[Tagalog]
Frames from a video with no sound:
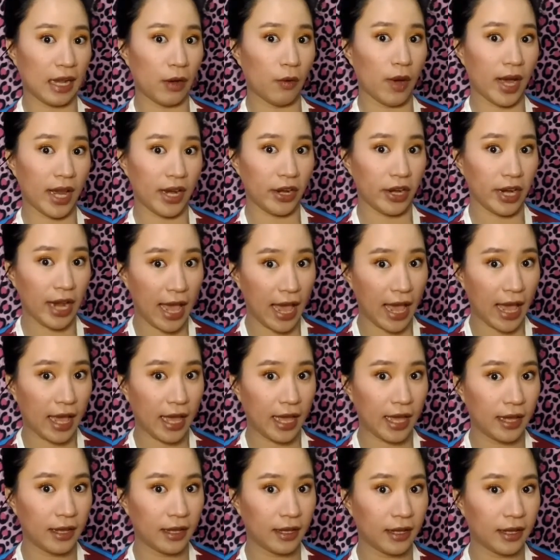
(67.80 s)
nagawa na na.
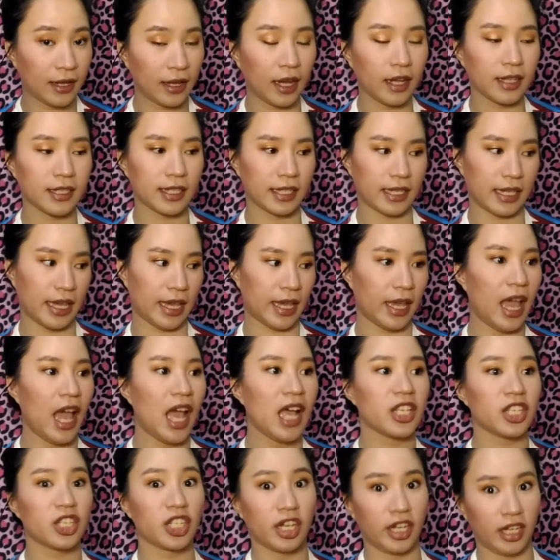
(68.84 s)
Ah, sige.
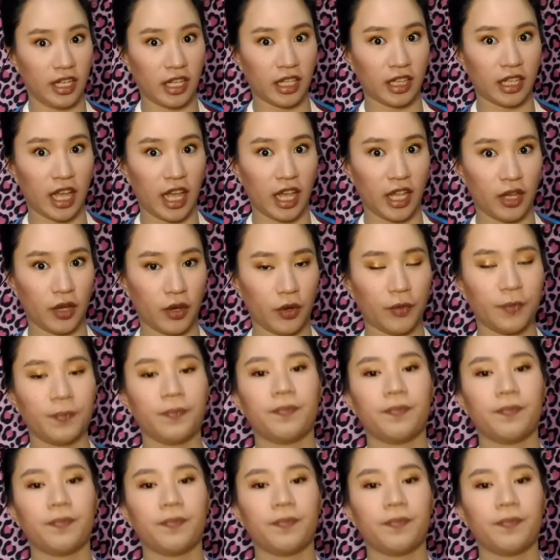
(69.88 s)
Start na tayo.